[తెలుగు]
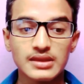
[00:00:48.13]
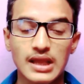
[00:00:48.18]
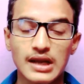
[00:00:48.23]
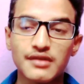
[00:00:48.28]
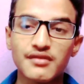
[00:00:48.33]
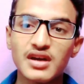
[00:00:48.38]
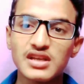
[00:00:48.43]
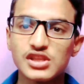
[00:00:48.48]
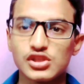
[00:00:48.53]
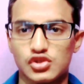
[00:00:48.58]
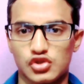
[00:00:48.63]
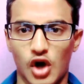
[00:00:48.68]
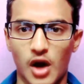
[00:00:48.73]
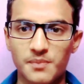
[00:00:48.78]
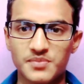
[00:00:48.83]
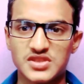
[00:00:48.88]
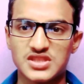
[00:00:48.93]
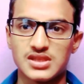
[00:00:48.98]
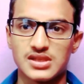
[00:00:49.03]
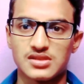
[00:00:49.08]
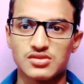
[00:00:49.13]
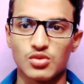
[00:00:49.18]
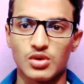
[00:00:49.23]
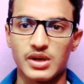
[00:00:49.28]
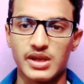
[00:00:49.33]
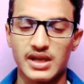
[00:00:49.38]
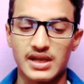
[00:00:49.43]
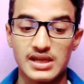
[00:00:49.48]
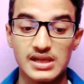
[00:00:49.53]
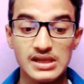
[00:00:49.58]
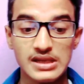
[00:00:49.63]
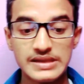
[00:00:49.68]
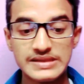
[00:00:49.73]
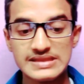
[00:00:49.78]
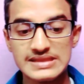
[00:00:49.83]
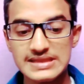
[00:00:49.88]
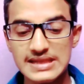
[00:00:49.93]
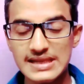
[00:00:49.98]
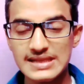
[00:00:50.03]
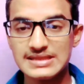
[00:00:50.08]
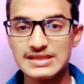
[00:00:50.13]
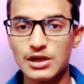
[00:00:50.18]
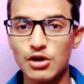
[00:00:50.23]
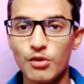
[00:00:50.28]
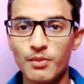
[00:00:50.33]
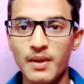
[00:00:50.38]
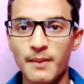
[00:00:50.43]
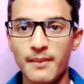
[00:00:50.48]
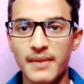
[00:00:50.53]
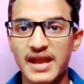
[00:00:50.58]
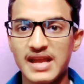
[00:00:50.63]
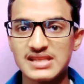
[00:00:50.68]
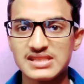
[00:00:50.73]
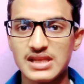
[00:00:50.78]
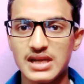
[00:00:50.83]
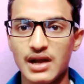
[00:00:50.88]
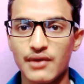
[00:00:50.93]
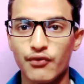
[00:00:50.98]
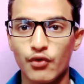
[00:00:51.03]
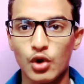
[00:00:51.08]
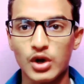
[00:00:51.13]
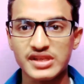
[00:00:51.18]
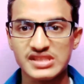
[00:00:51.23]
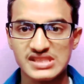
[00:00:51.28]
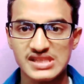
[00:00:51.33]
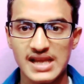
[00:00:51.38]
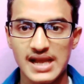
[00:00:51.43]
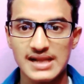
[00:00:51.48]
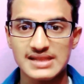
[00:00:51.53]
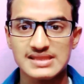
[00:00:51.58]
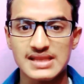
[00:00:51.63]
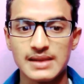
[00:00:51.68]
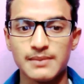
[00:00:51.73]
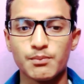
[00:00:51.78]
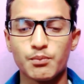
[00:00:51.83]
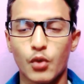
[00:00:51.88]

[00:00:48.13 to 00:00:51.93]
తర్వాత జాబ్స్ తీసుకోవడానికి సిఎస్సిలో e మేము మేజర్ గా ఫోకస్ చేయాల్సిన